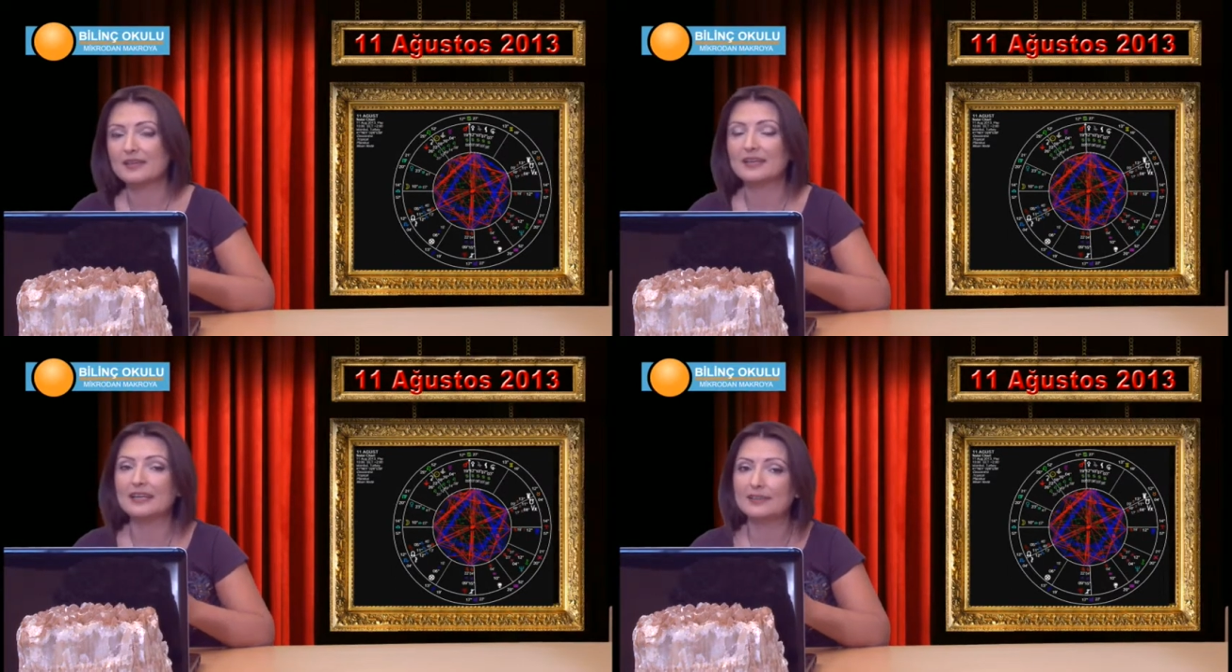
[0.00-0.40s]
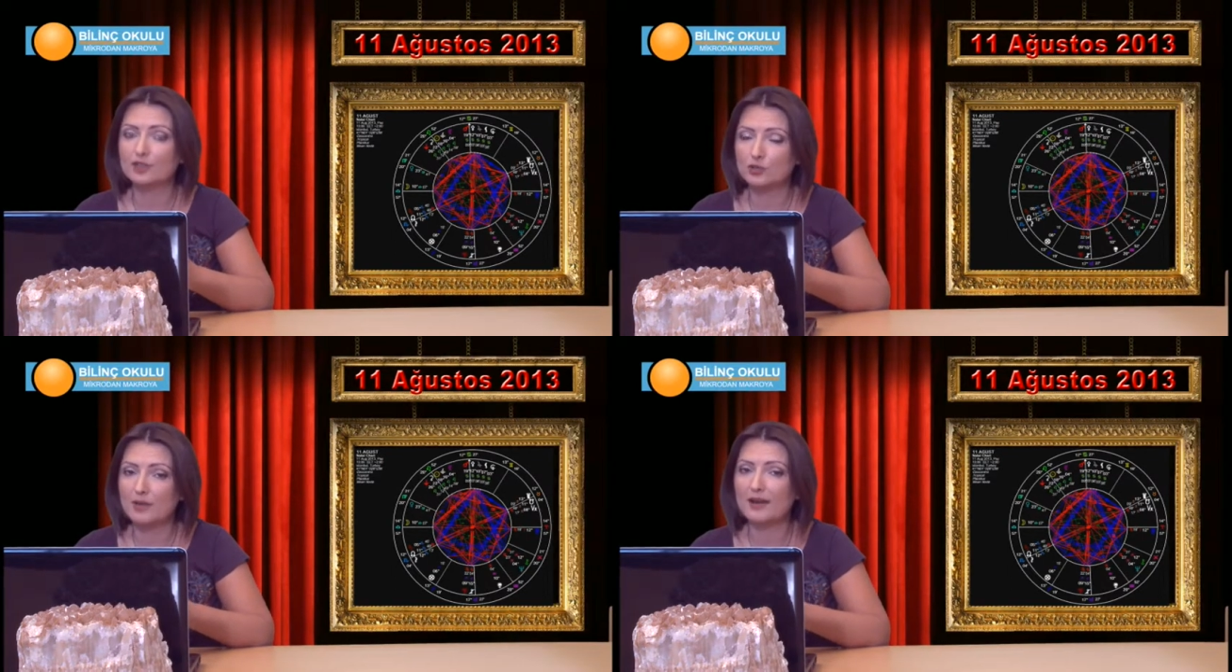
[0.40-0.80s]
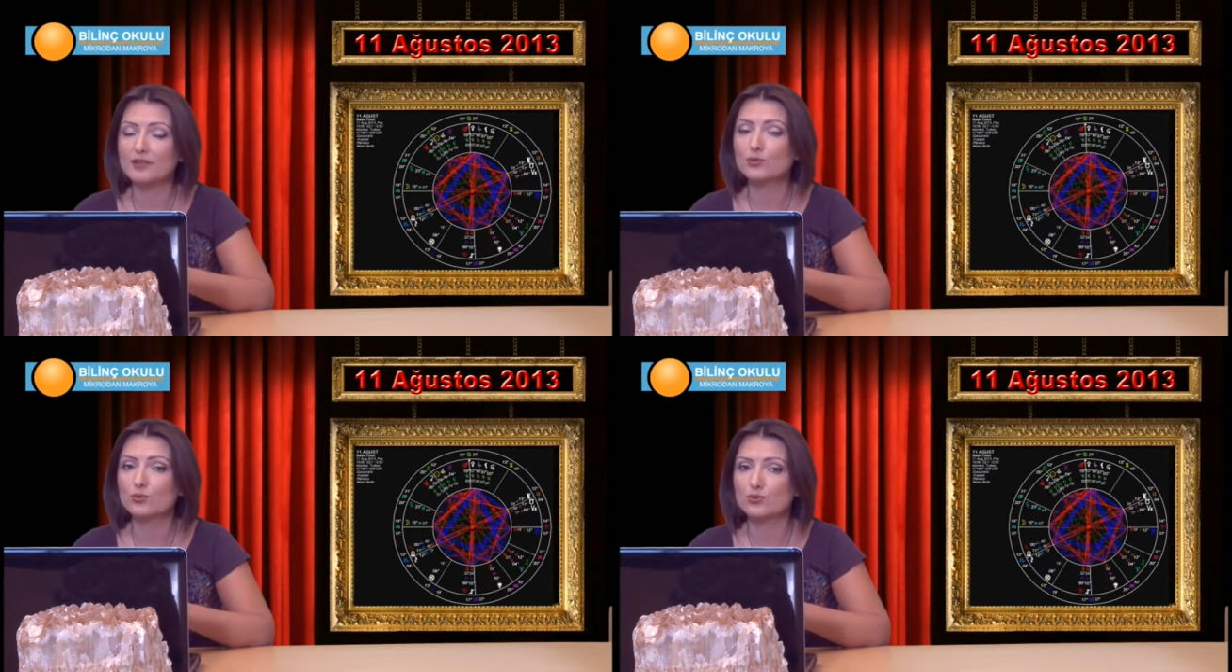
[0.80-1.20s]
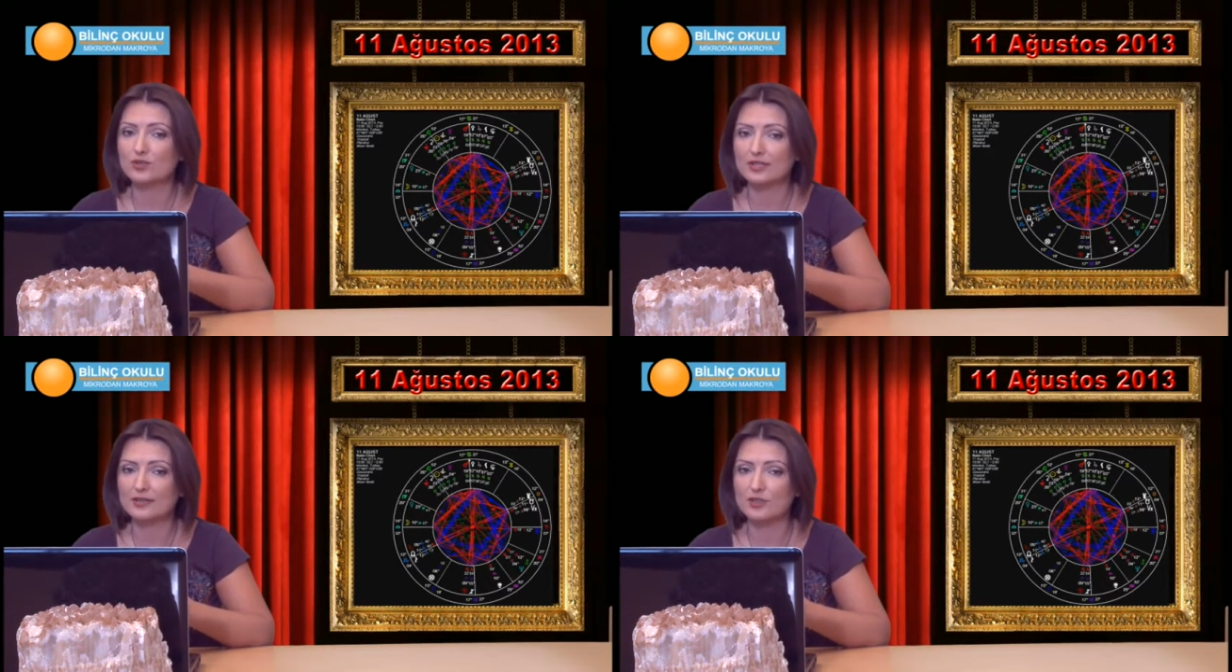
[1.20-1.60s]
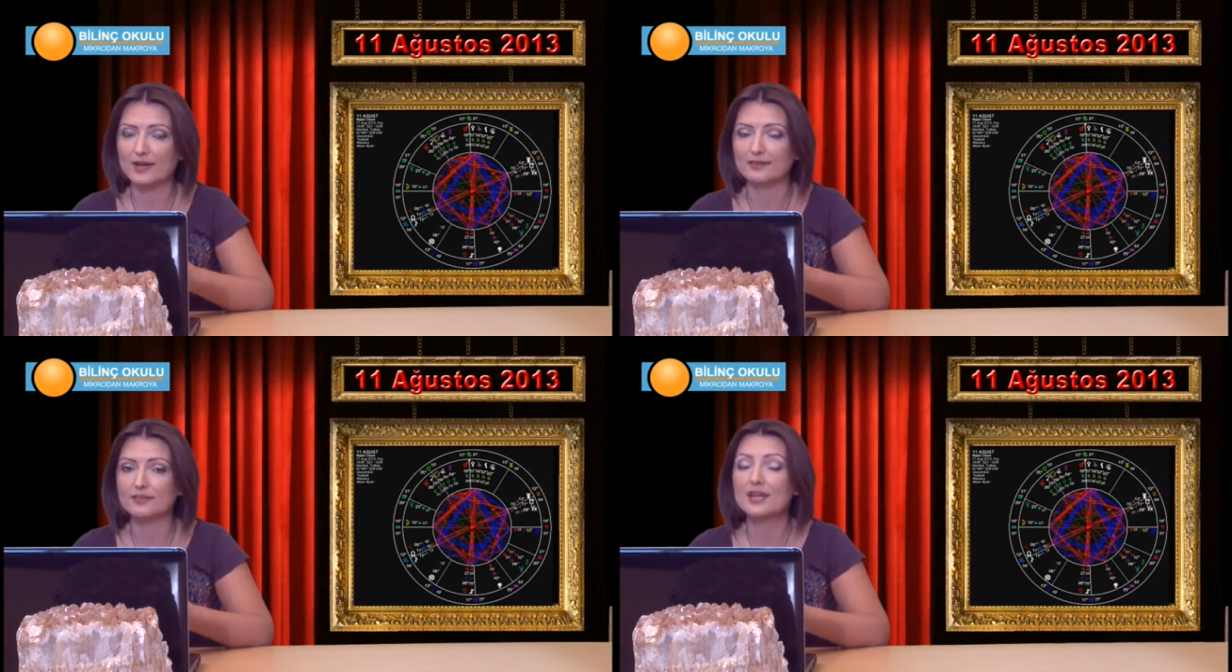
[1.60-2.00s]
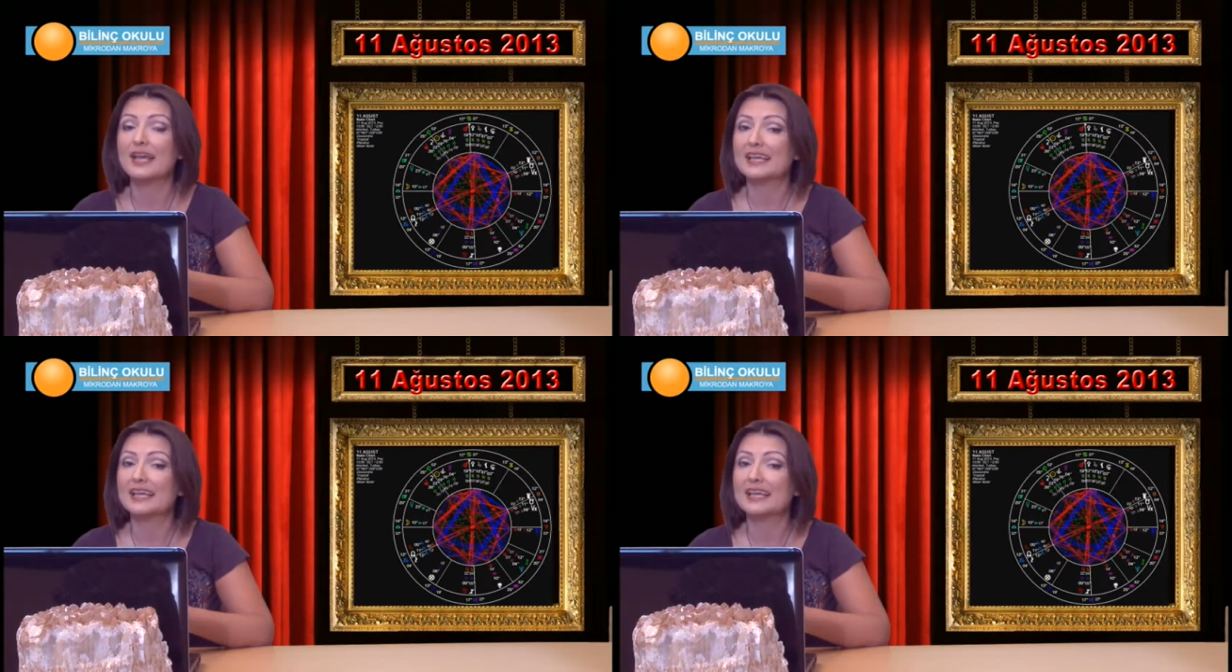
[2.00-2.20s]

iletişimlerde sorun çıkaracaktır.